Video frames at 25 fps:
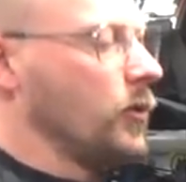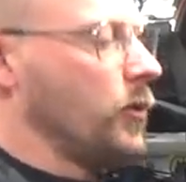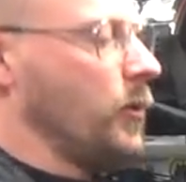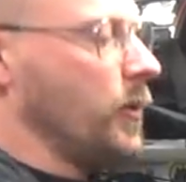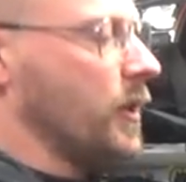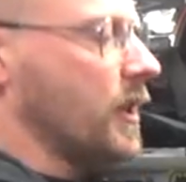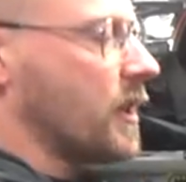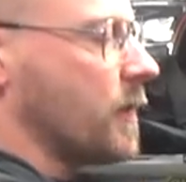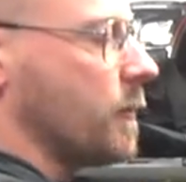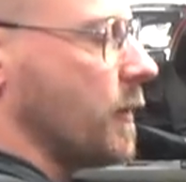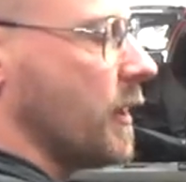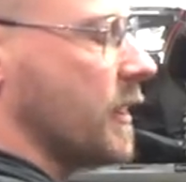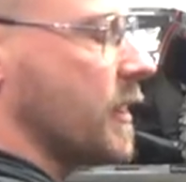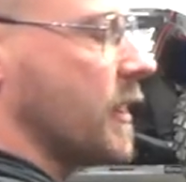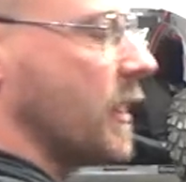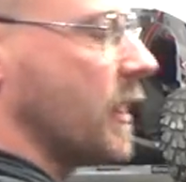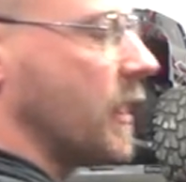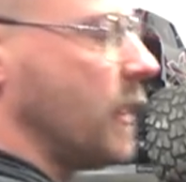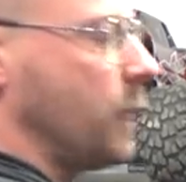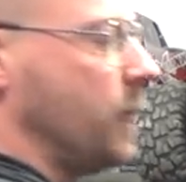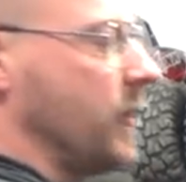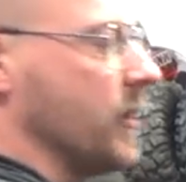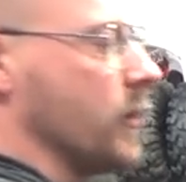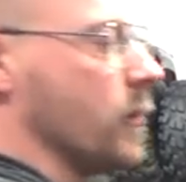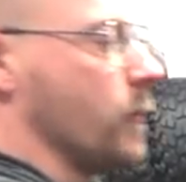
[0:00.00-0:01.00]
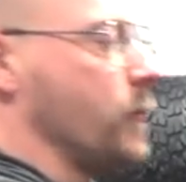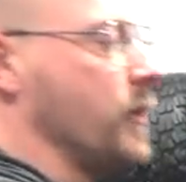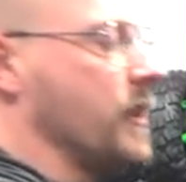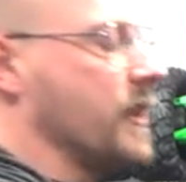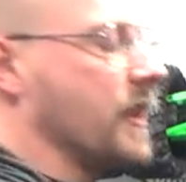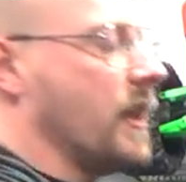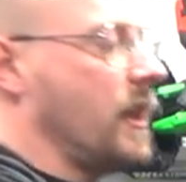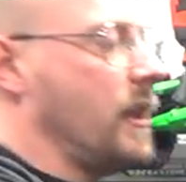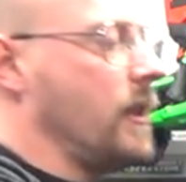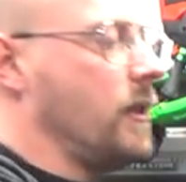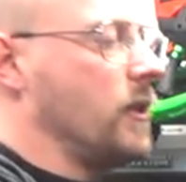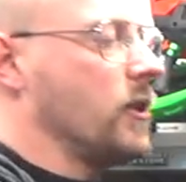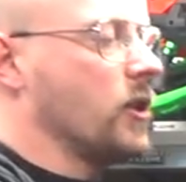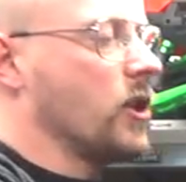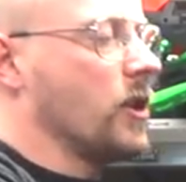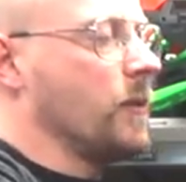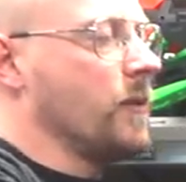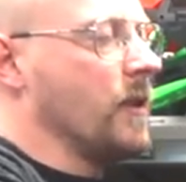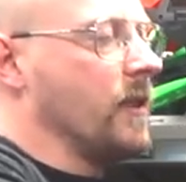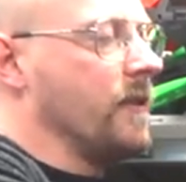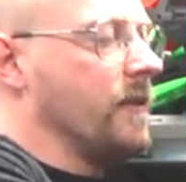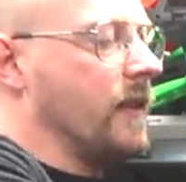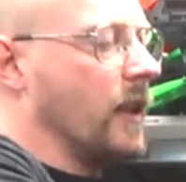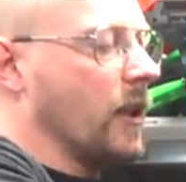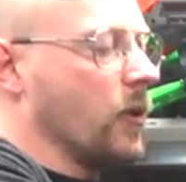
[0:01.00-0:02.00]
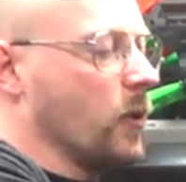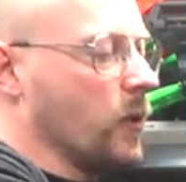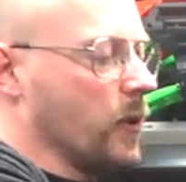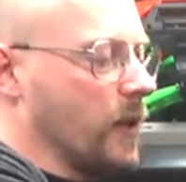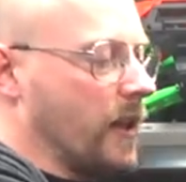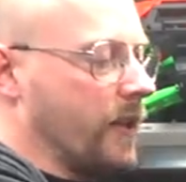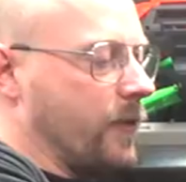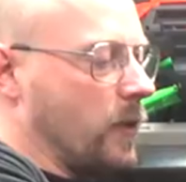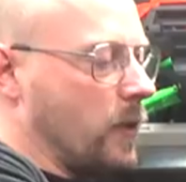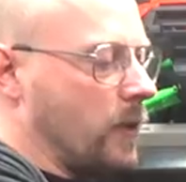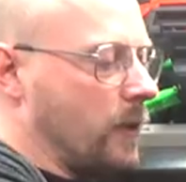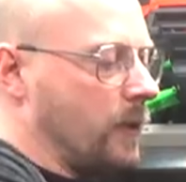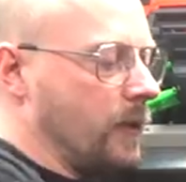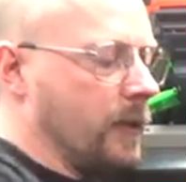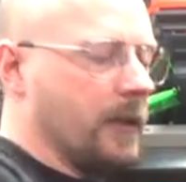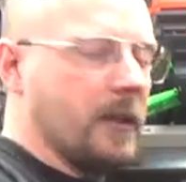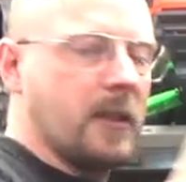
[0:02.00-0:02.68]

de X-Max avec les pignons métal, j'ai mis le Varion en avant,